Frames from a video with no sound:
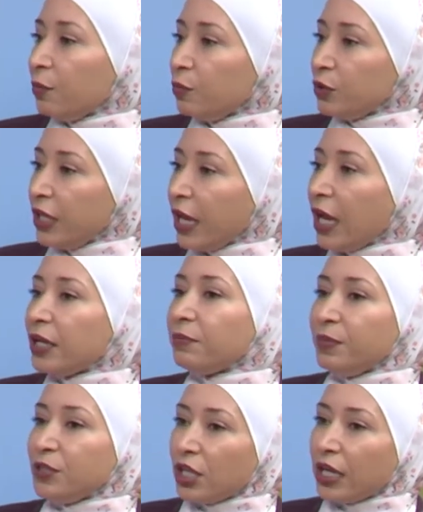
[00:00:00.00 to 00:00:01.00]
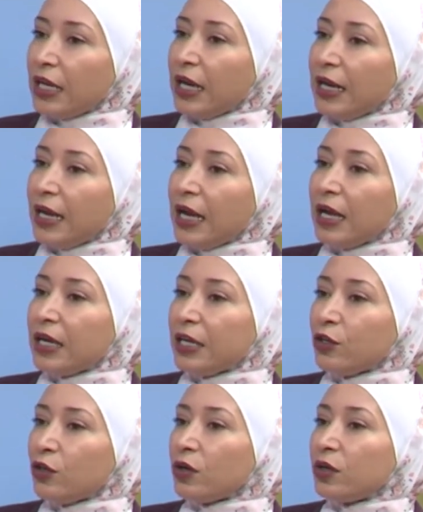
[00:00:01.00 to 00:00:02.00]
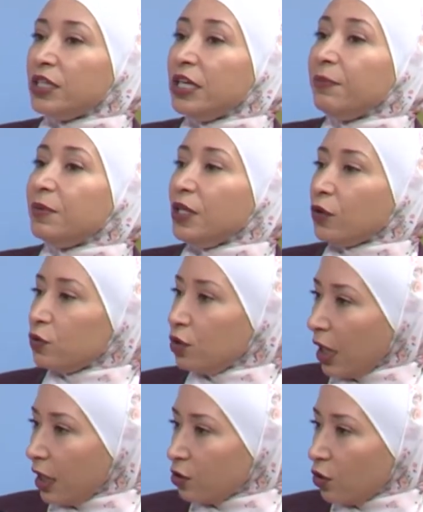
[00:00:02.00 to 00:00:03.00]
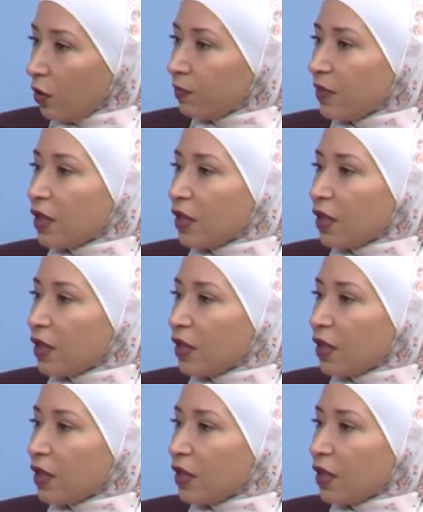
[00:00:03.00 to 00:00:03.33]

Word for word: بنيان بيشتغل على إنه يبني قدراتهم